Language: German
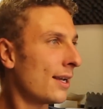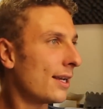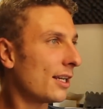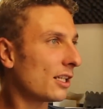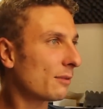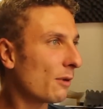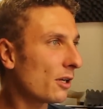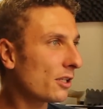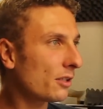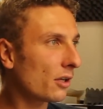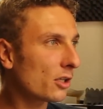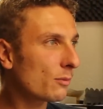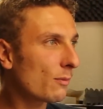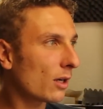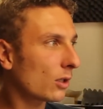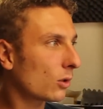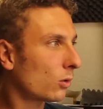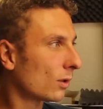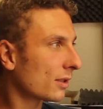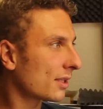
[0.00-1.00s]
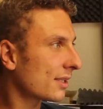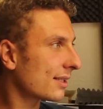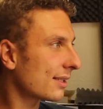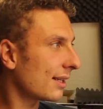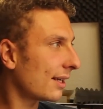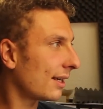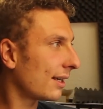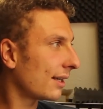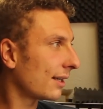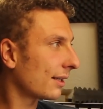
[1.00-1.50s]
Ich möchte euch mal kurz
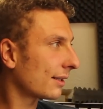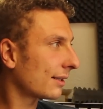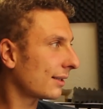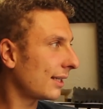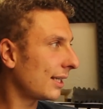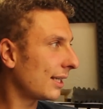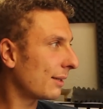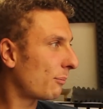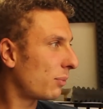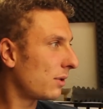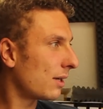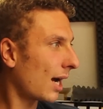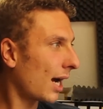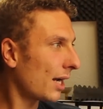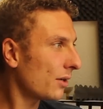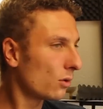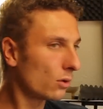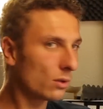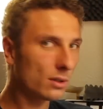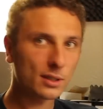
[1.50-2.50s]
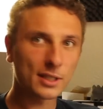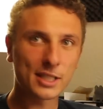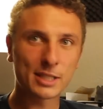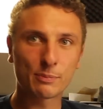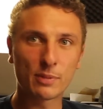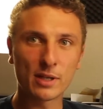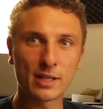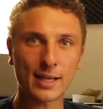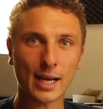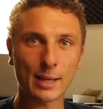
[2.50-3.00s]
äh, die Planung ins
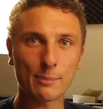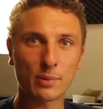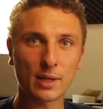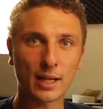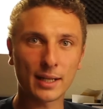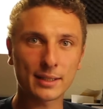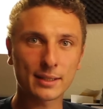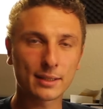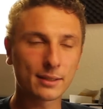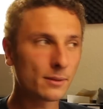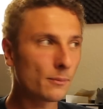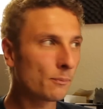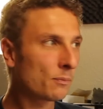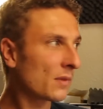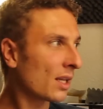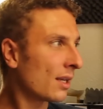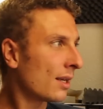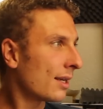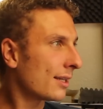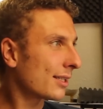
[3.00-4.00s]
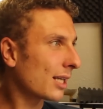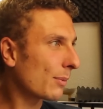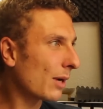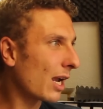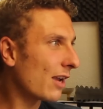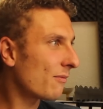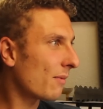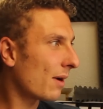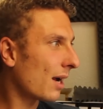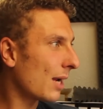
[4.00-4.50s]
Bild einblenden. Ich habe
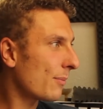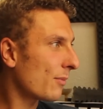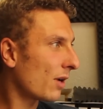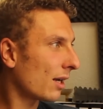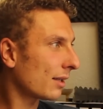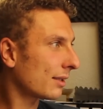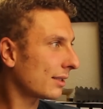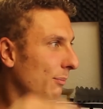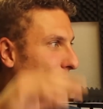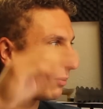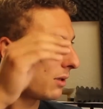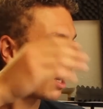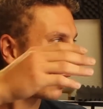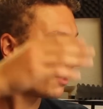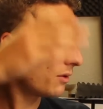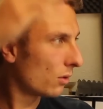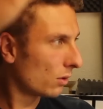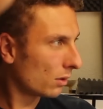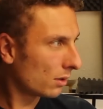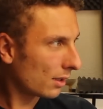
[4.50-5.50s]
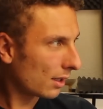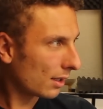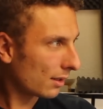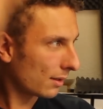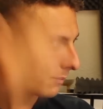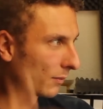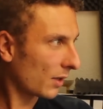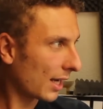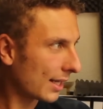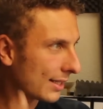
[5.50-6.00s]
einfach einmal die Planung
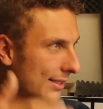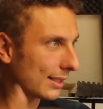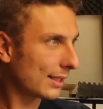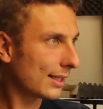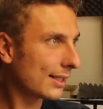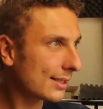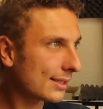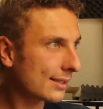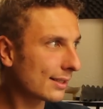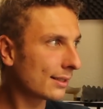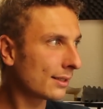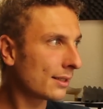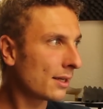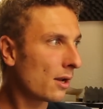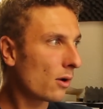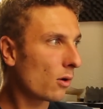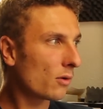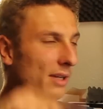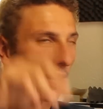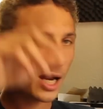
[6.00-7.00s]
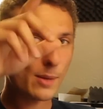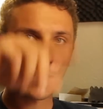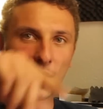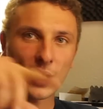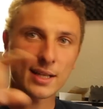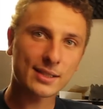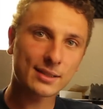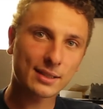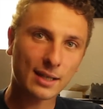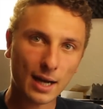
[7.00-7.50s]
als Liste und einmal
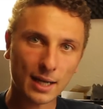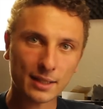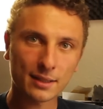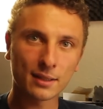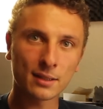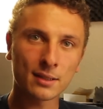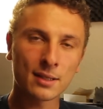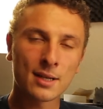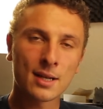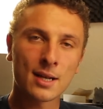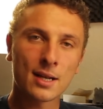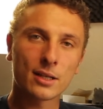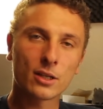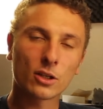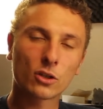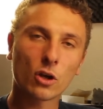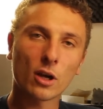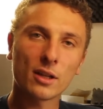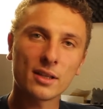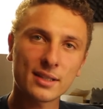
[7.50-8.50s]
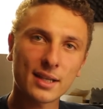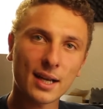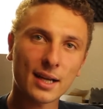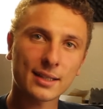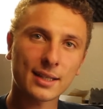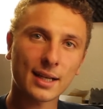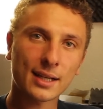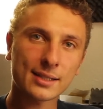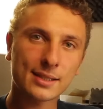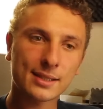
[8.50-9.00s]
als Karte. Ihr könnt ja
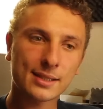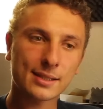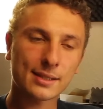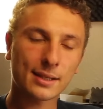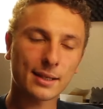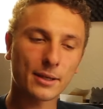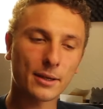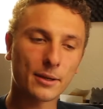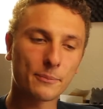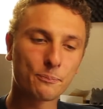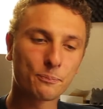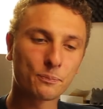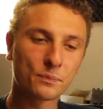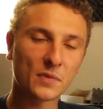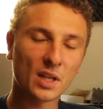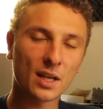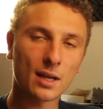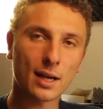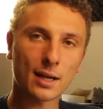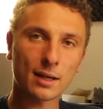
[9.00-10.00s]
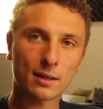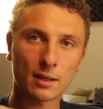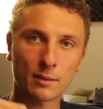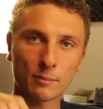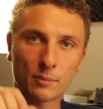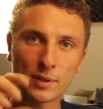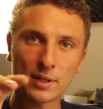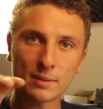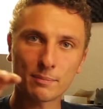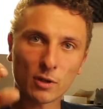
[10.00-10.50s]
das ähm,
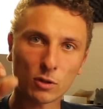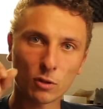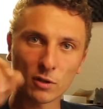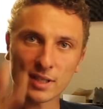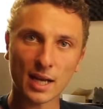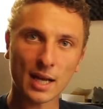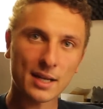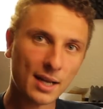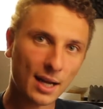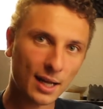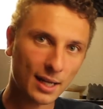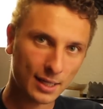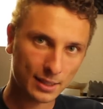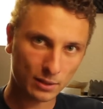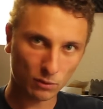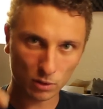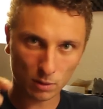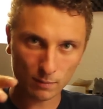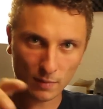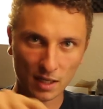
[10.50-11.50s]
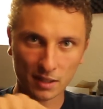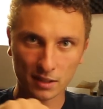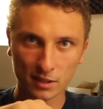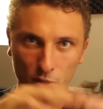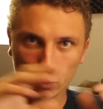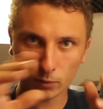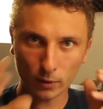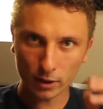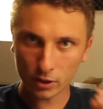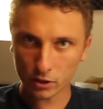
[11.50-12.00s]
Bild mal kurz anhalten oder macht einen
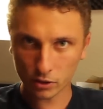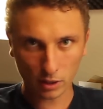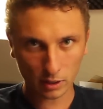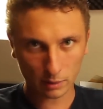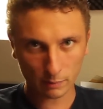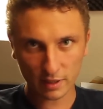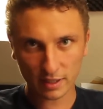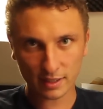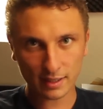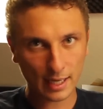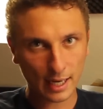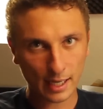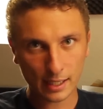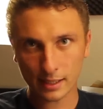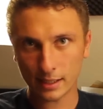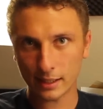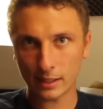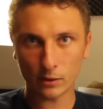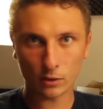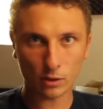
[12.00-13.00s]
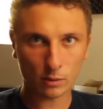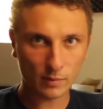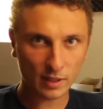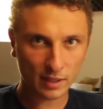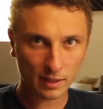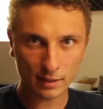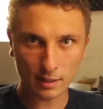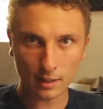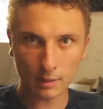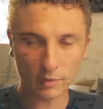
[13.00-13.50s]
Screenshot mit einem Handy oder
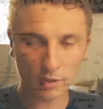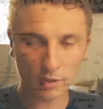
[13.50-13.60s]
mit, ne,